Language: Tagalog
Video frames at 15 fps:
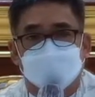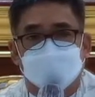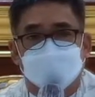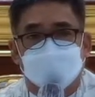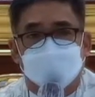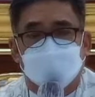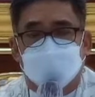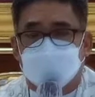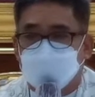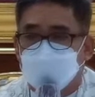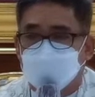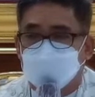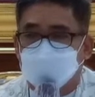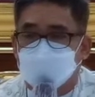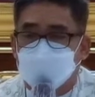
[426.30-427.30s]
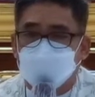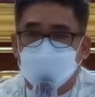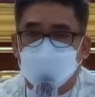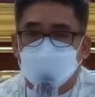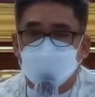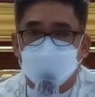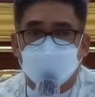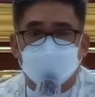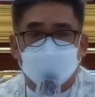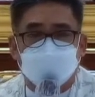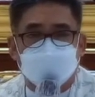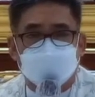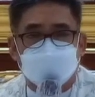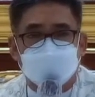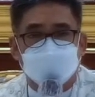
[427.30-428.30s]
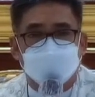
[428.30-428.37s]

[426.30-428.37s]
Ang yari palyaring yan na pagsadyan